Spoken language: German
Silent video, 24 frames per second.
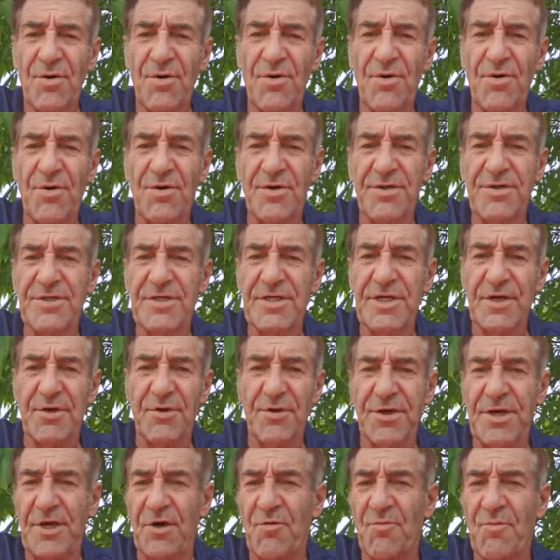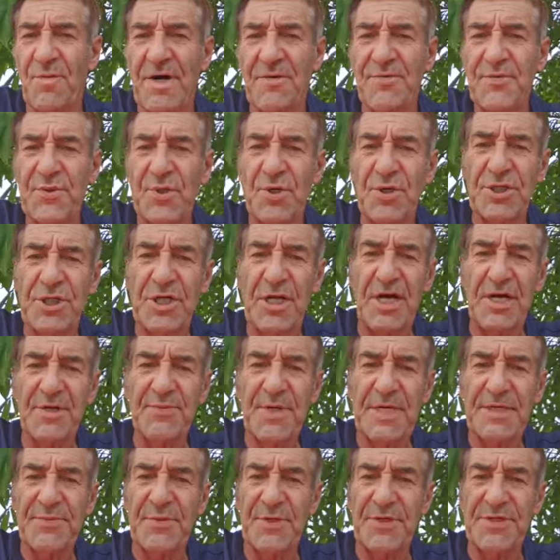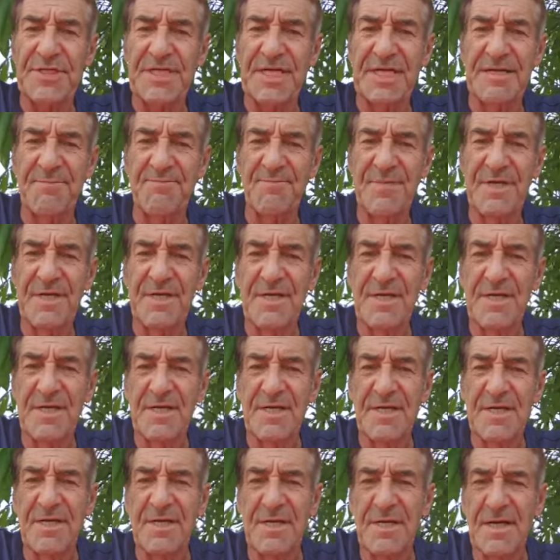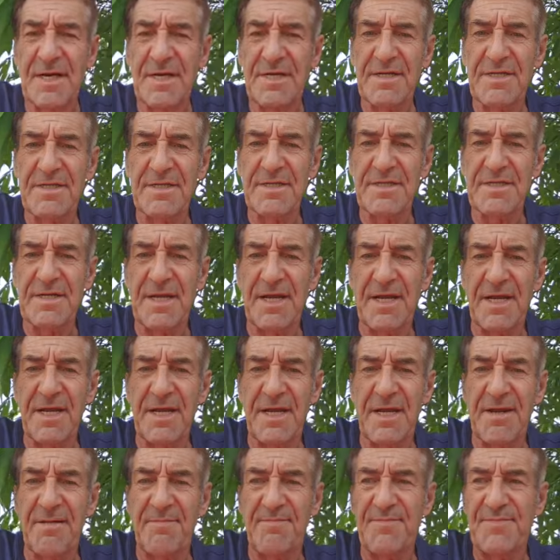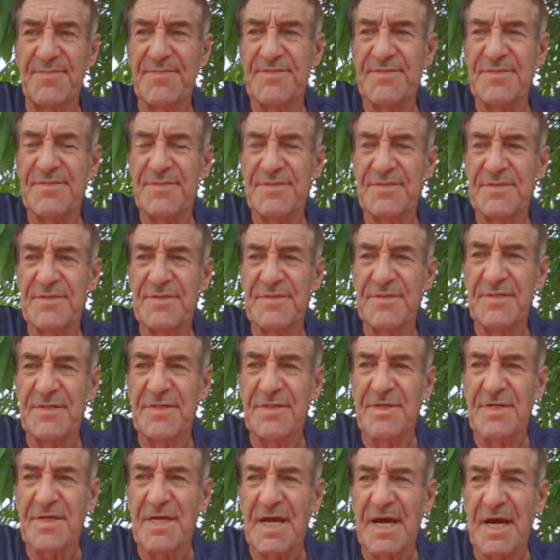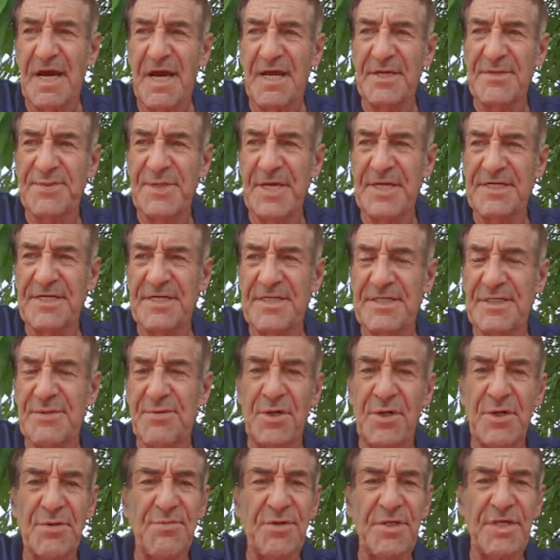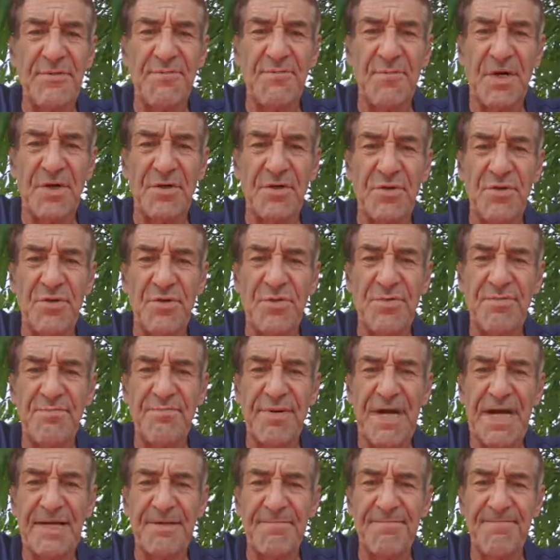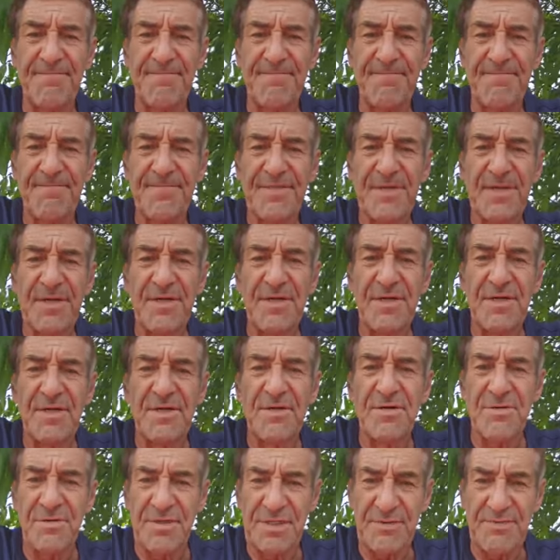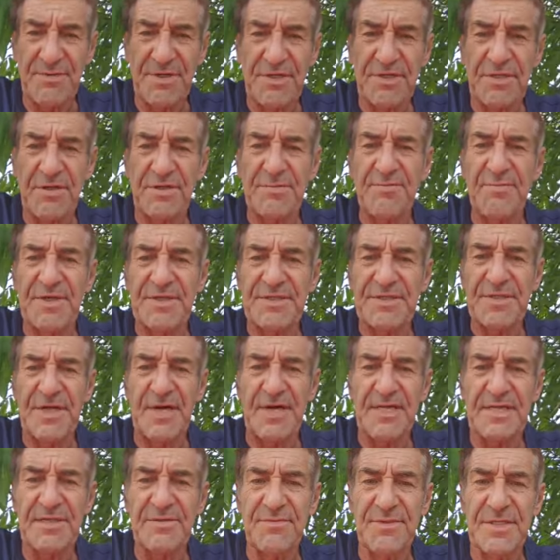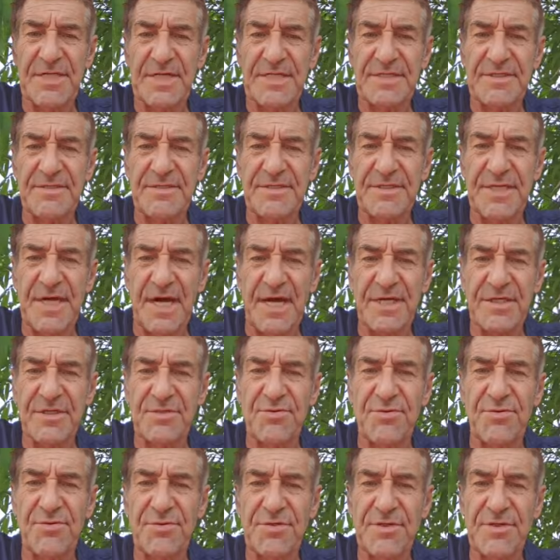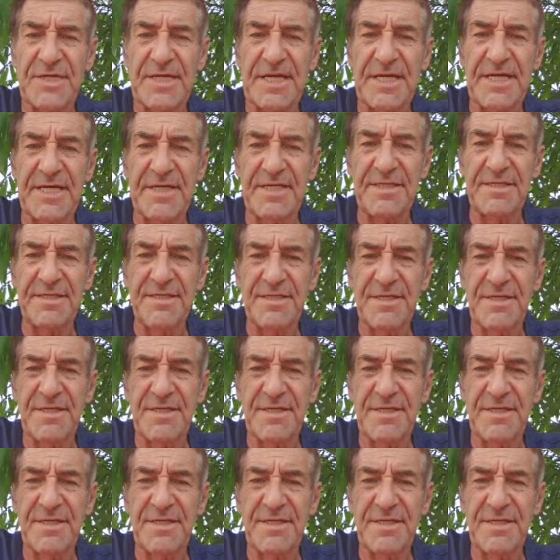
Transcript: Und ihr könnt auch mal vorschlagen, was für Themen. Ähm, Anfang dieser Woche werde ich mal einen Kuchen backen. Und da werde ich das mal zeigen, wie das in Teigkuchen geht.